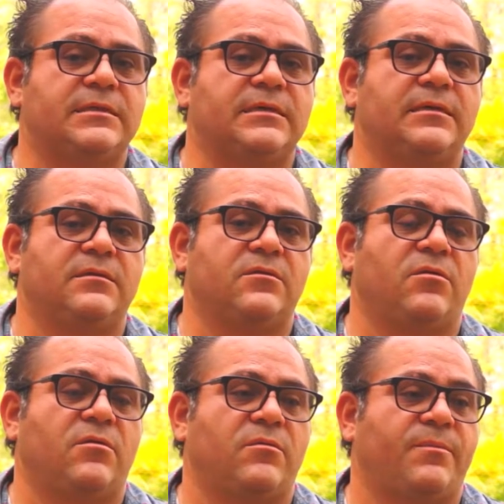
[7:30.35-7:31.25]
Si
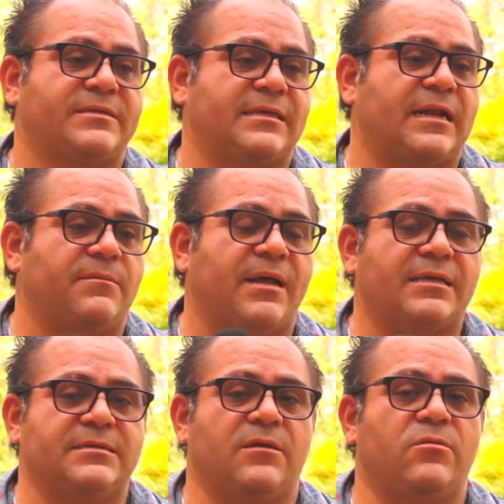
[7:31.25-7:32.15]
no pasarán
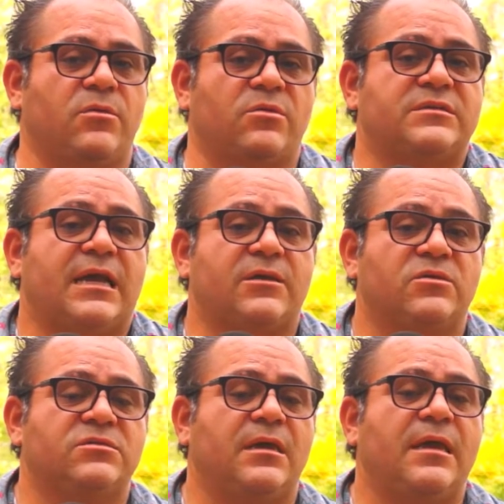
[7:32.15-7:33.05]
más de uno o dos
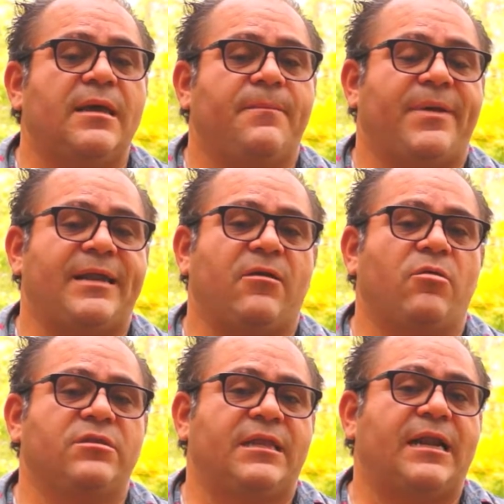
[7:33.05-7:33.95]
años para
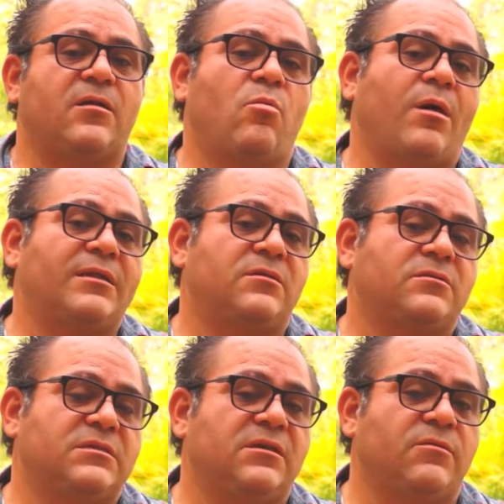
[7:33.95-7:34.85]
encontrar
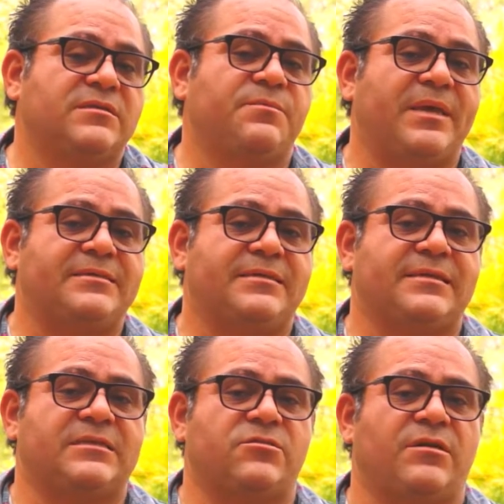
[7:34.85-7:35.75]
cuatro o cinco
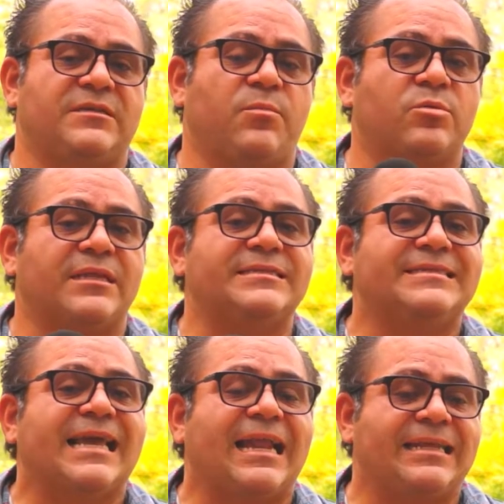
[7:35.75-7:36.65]
especies que son las
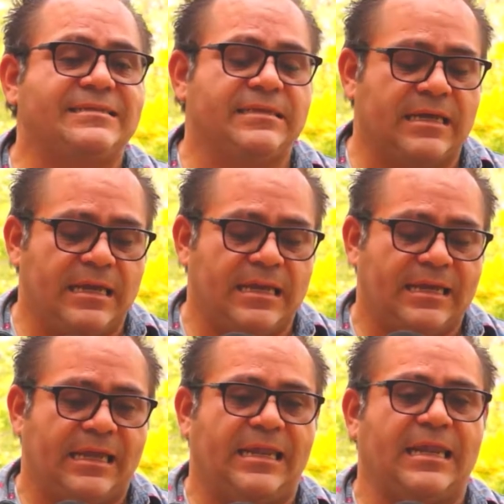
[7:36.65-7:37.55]
potenciales
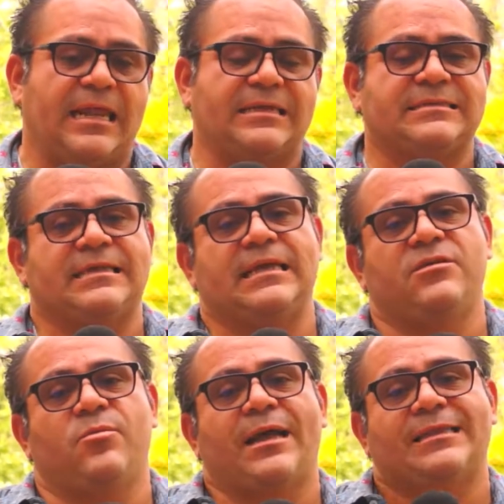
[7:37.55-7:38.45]
y las
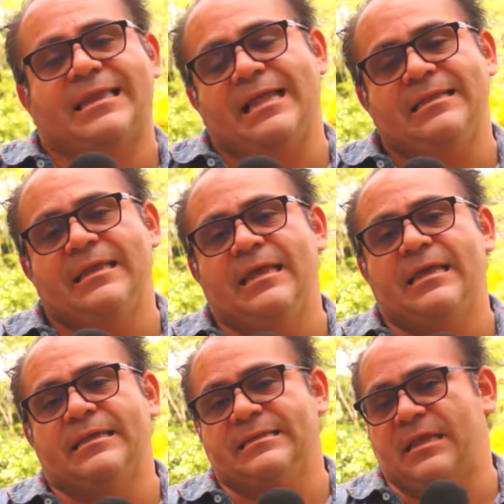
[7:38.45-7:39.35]
que Yucatán
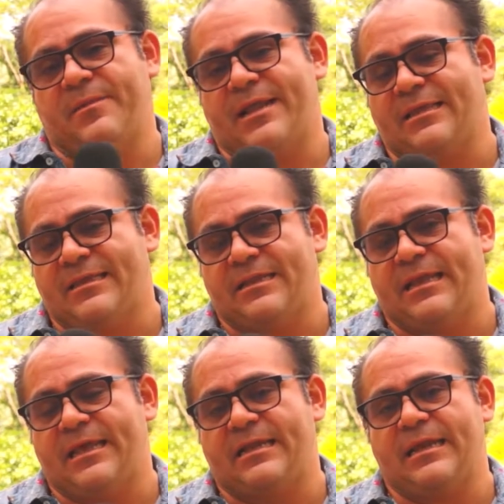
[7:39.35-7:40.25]
deberá
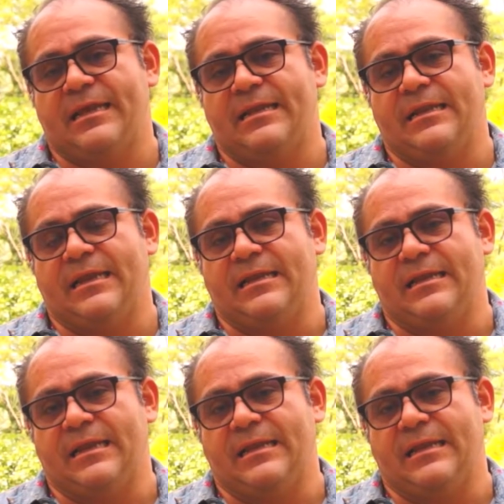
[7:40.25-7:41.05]
tener el,